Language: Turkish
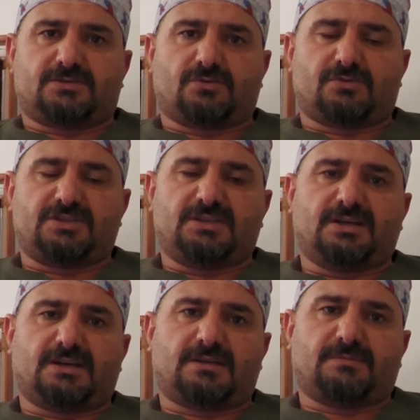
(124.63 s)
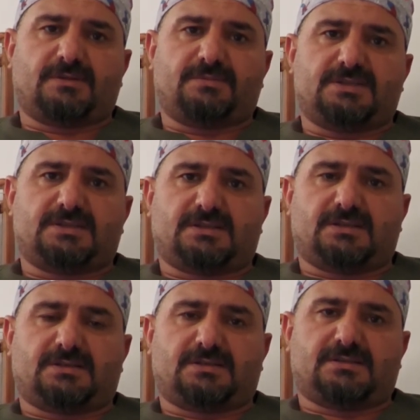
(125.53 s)
çok ciddi anlamda bir
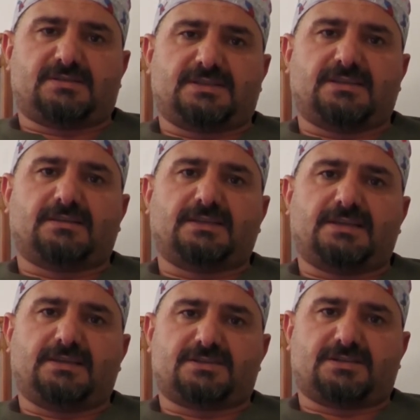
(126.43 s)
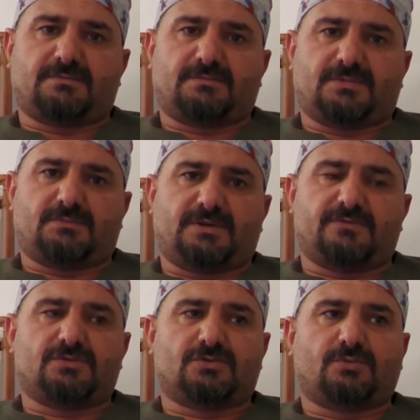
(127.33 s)
e, sedanter yaşam
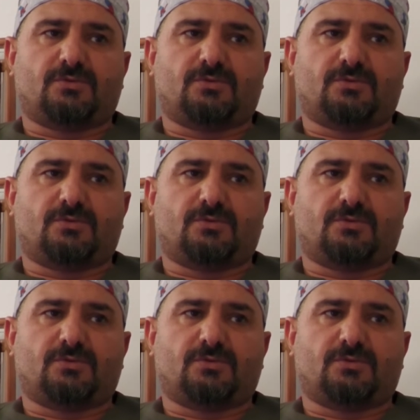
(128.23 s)
mevcut.